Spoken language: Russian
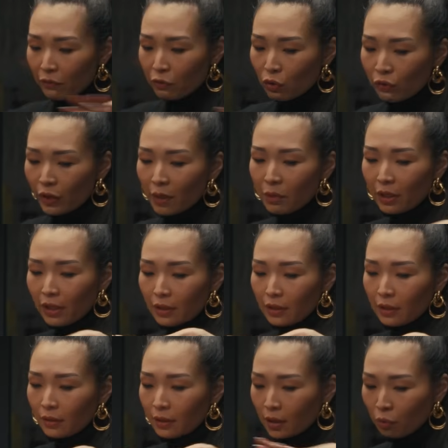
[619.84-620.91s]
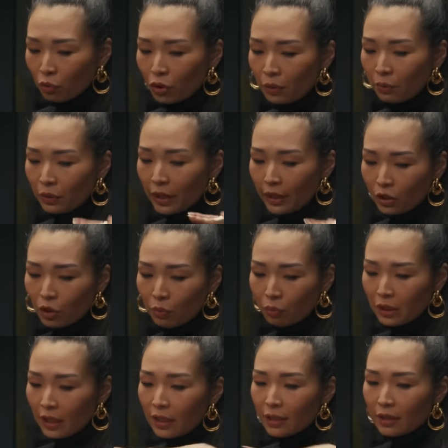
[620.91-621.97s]
все время как-то, как будто бы раньше
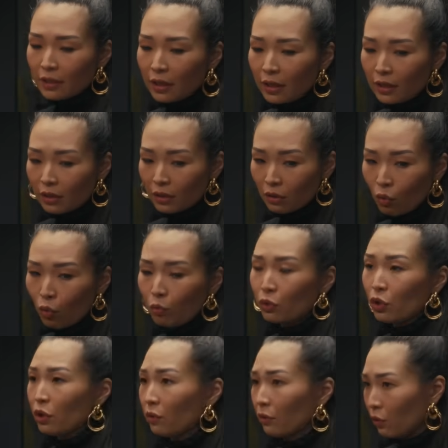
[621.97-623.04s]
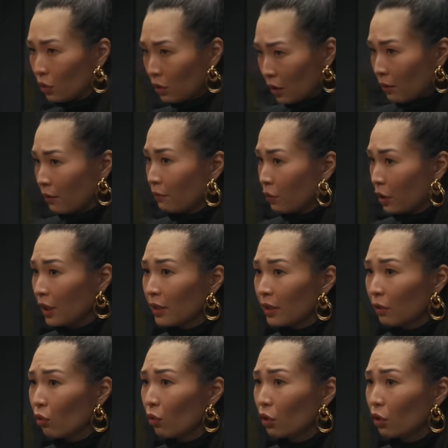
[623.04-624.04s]
пытались делить это общество вот на вот этих,